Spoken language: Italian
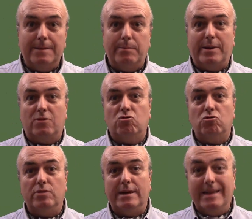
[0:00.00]

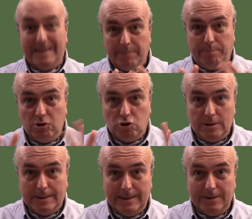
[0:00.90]
persone,
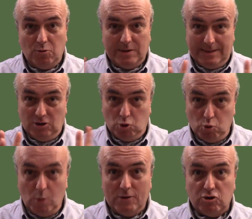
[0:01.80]
capisci che questa
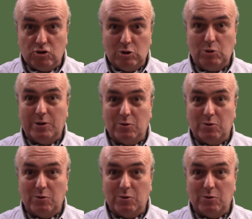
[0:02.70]
tua gestione,